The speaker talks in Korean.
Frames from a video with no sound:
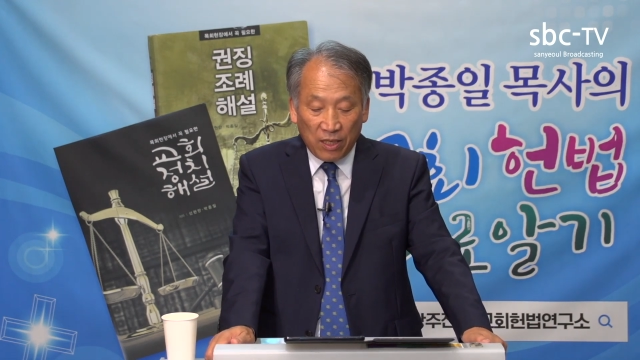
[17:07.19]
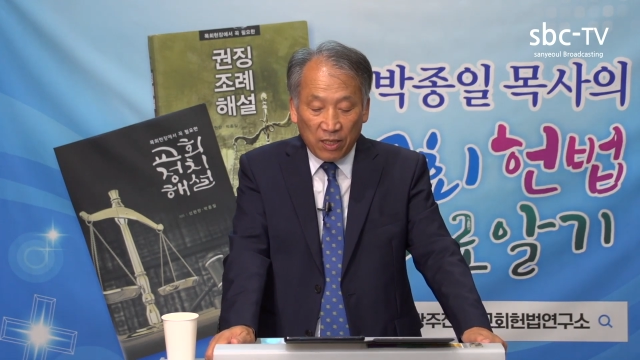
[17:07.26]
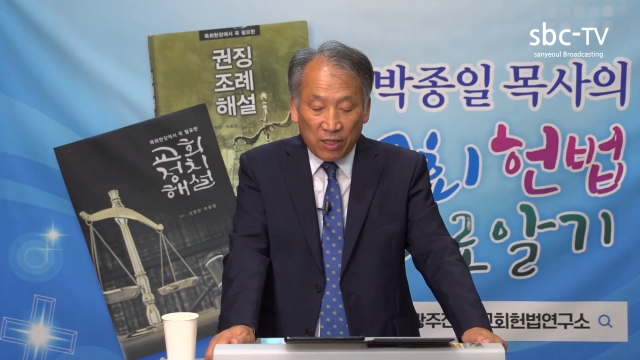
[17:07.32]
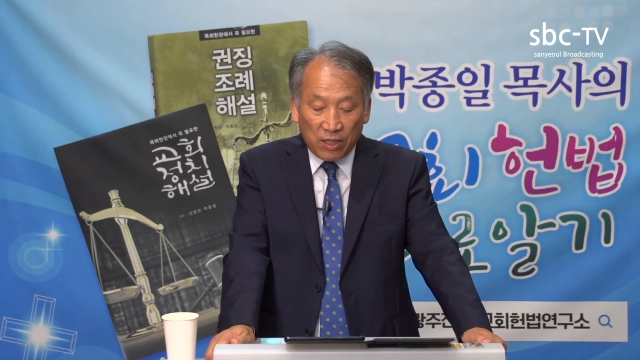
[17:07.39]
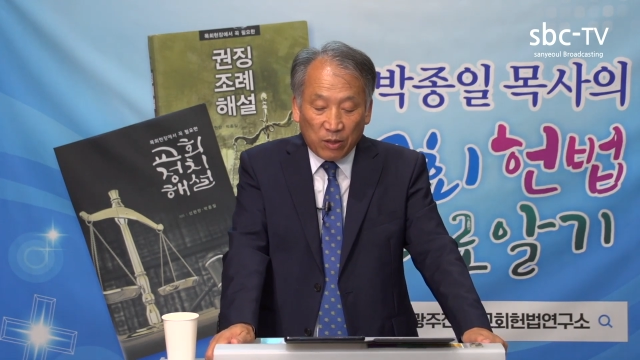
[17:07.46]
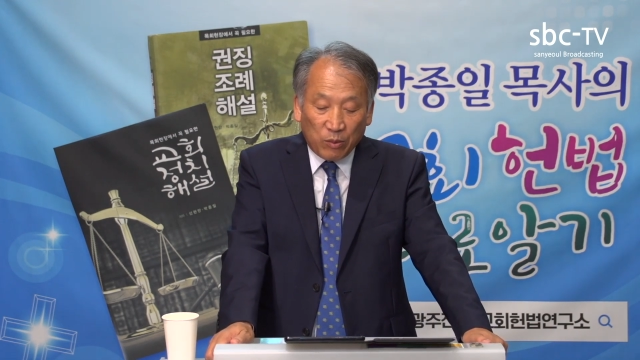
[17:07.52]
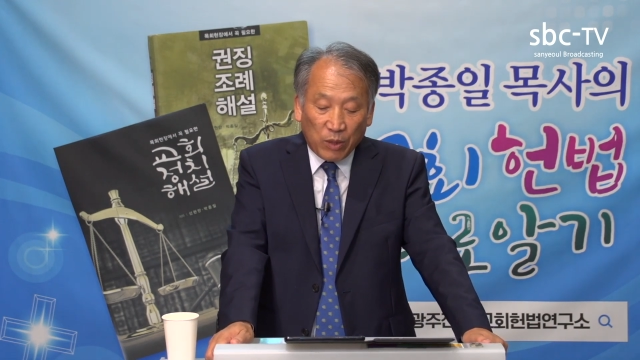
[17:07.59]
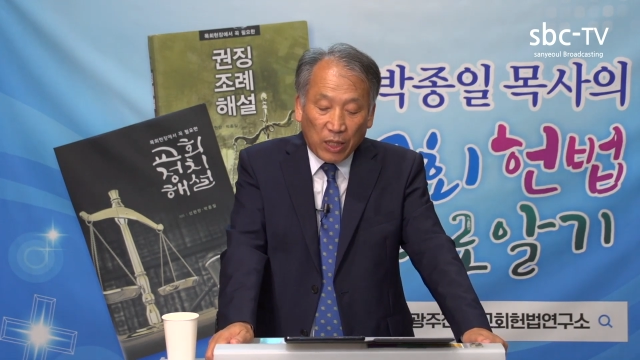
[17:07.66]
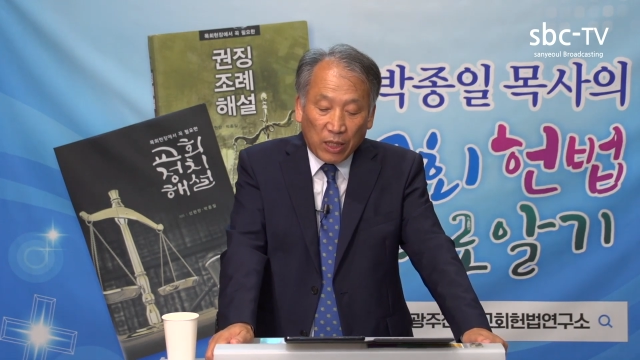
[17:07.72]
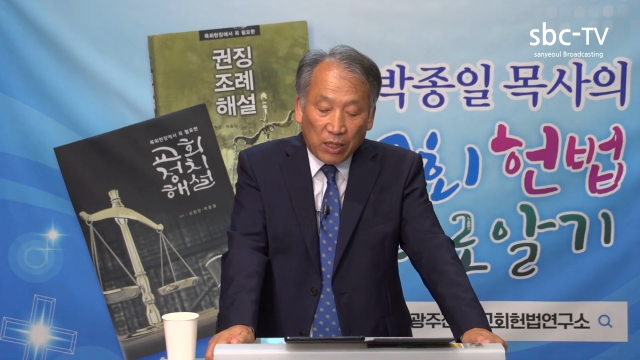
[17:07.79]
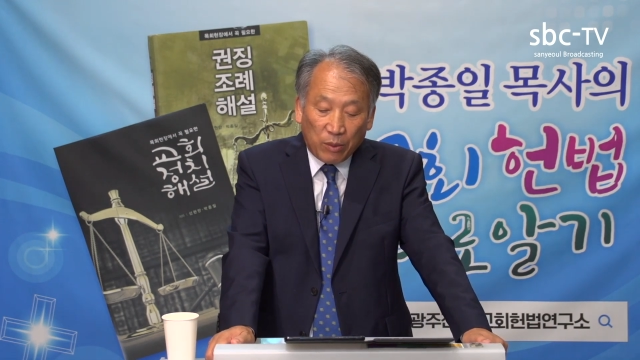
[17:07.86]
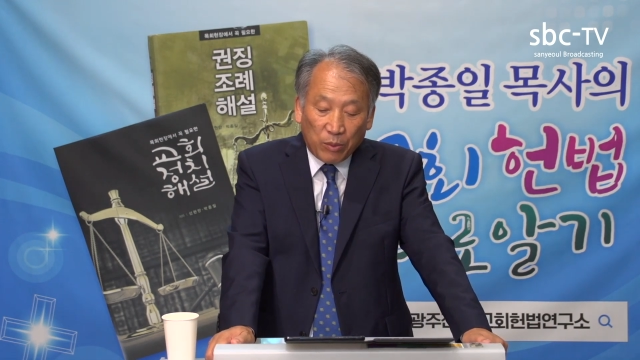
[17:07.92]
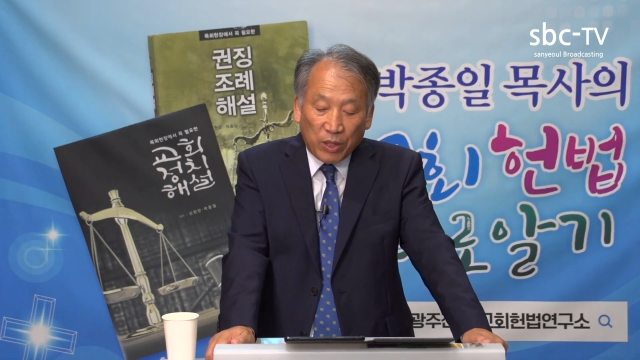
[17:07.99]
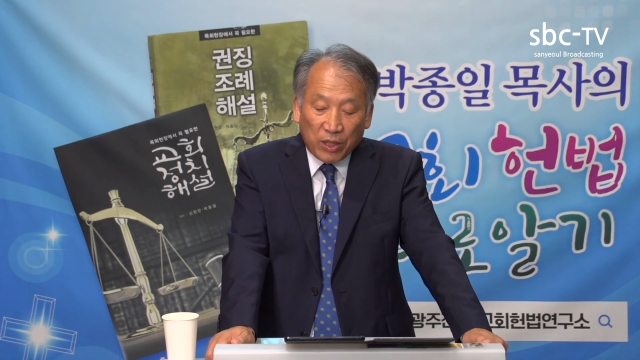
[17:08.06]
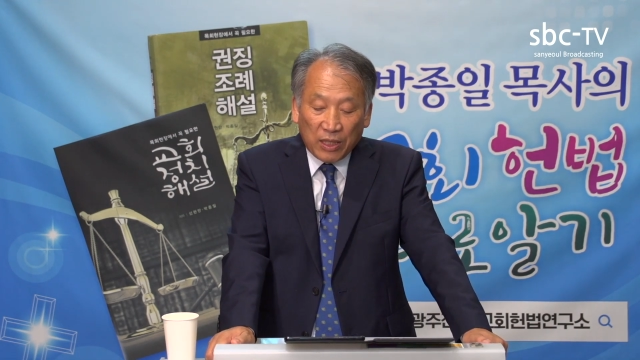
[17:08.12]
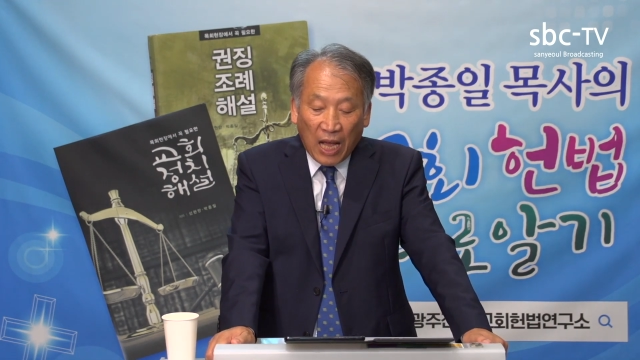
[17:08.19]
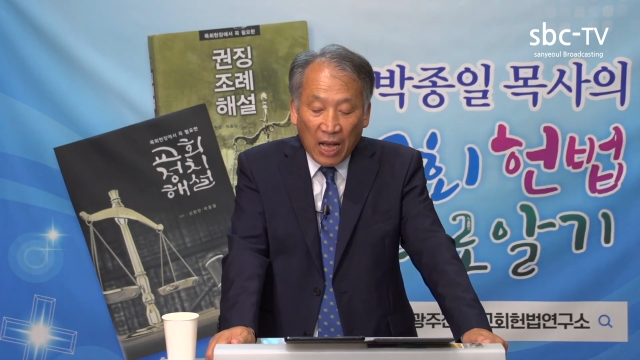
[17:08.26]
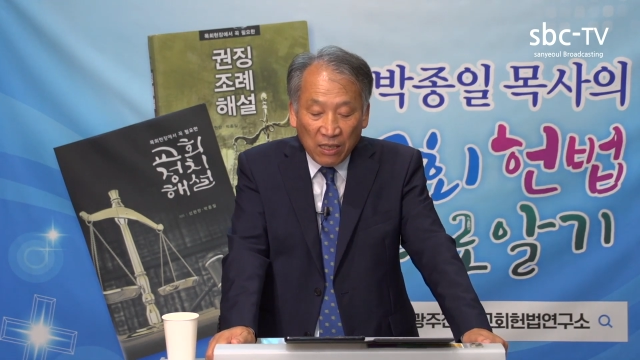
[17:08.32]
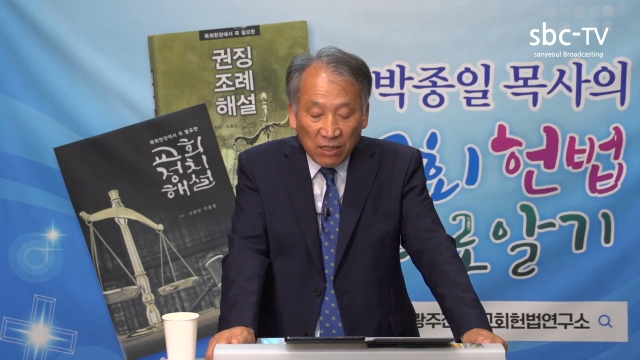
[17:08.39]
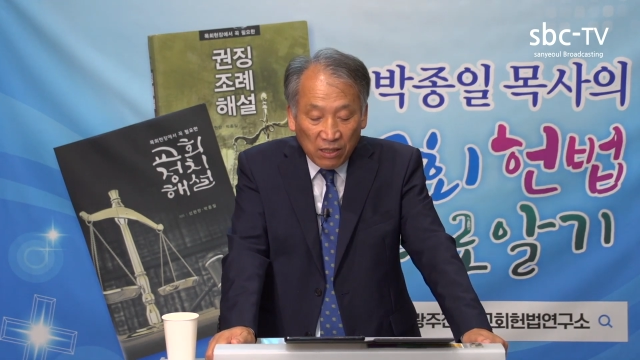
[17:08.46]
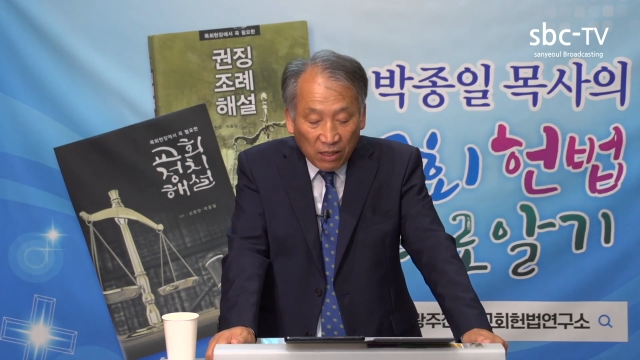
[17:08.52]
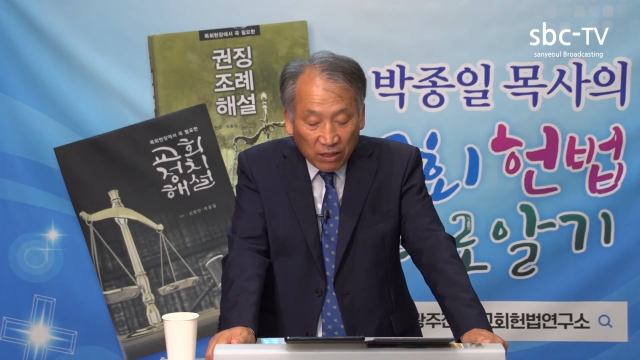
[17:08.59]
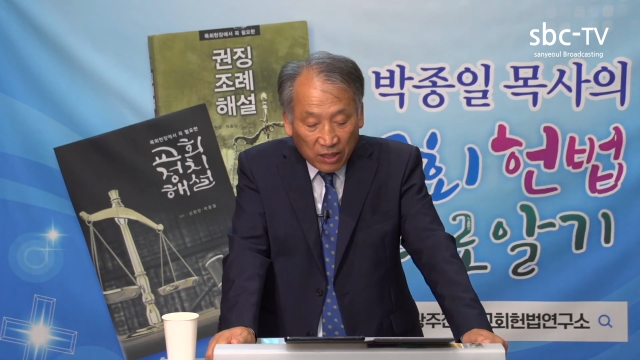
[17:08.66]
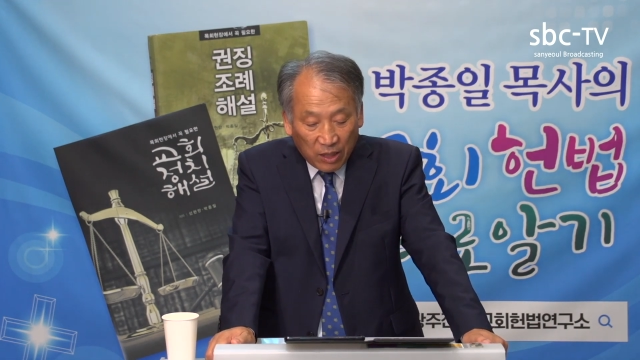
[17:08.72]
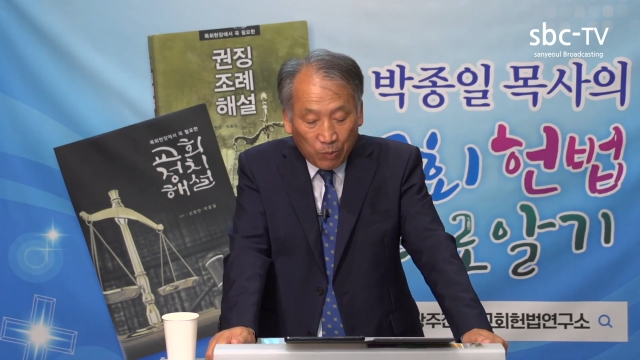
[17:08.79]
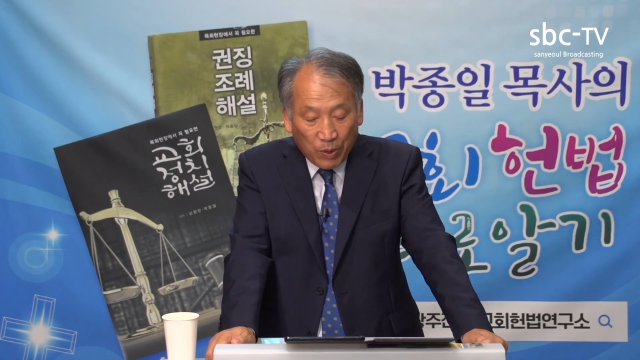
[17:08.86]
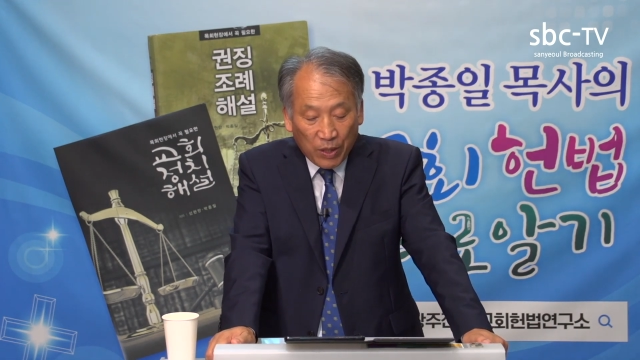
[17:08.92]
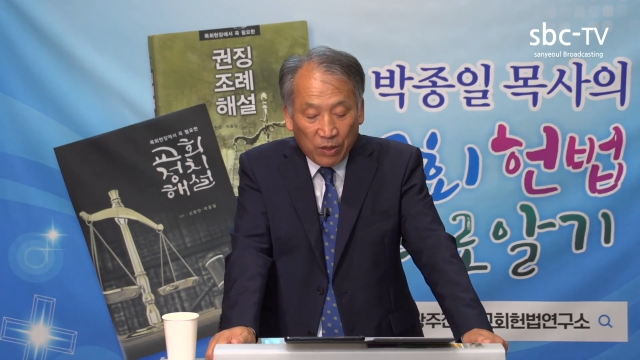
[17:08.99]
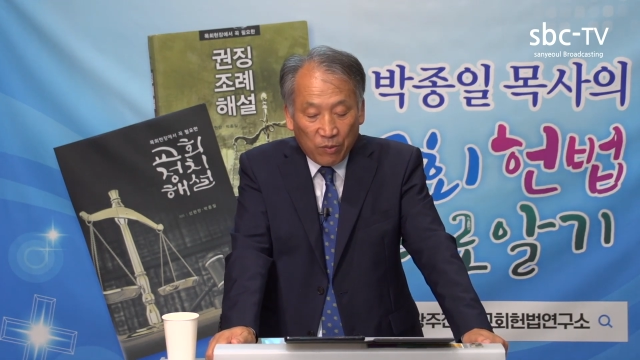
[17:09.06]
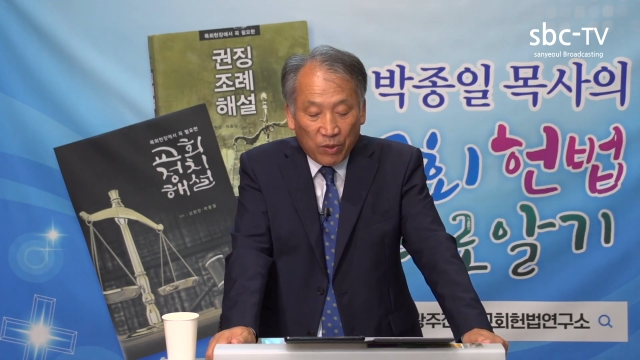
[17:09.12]
즉 말하자면 당석
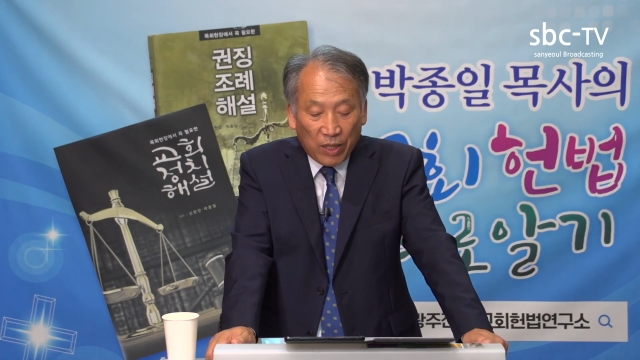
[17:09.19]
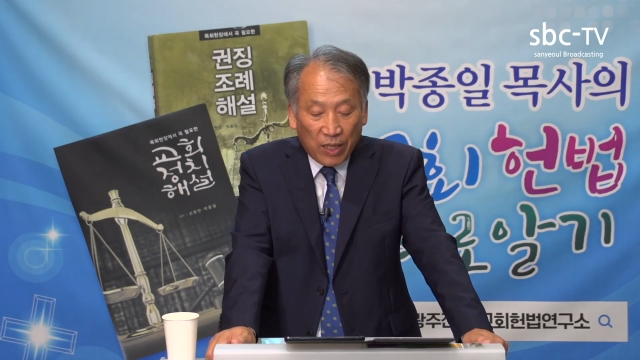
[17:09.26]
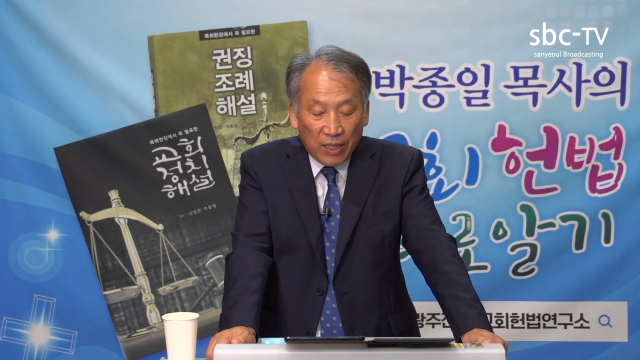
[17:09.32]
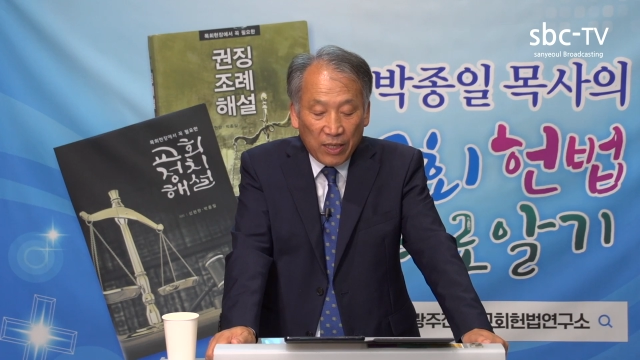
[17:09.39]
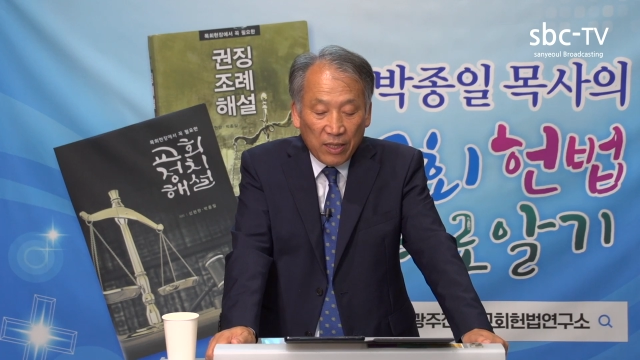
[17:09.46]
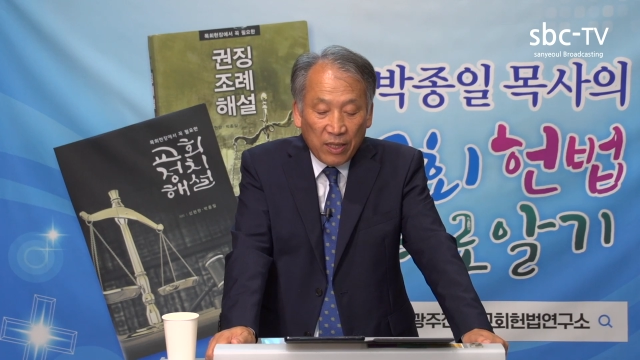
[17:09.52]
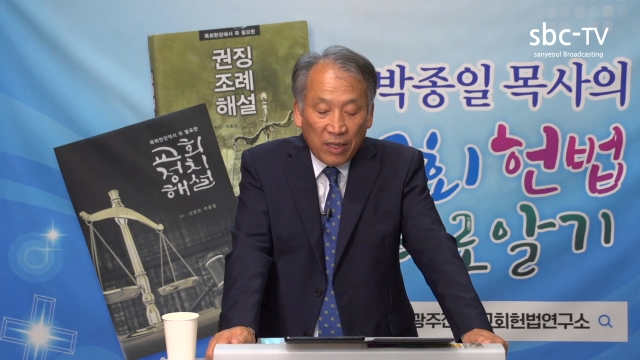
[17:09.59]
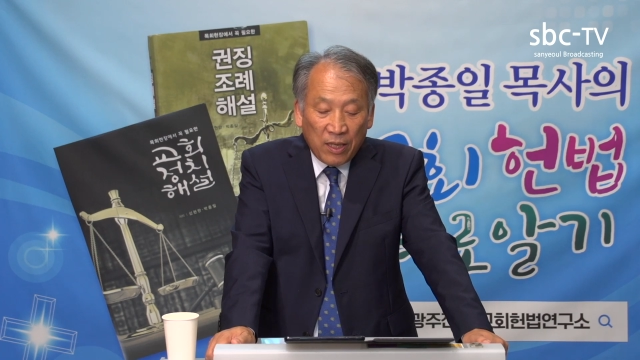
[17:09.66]
재판입니다.